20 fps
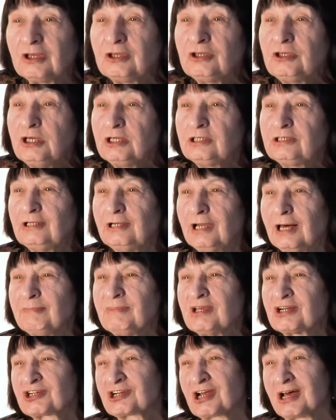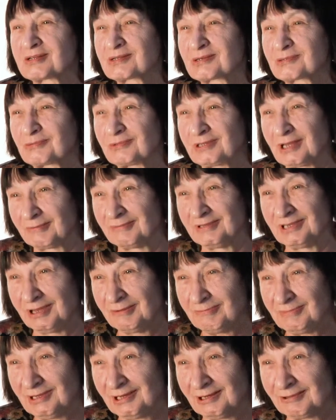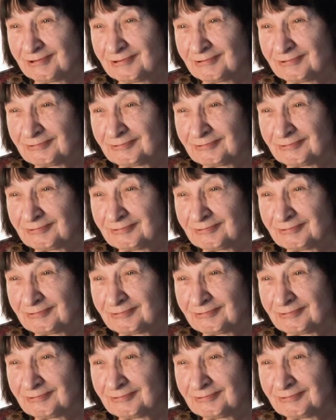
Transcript: nikt dla mnie czasu tam nie miał.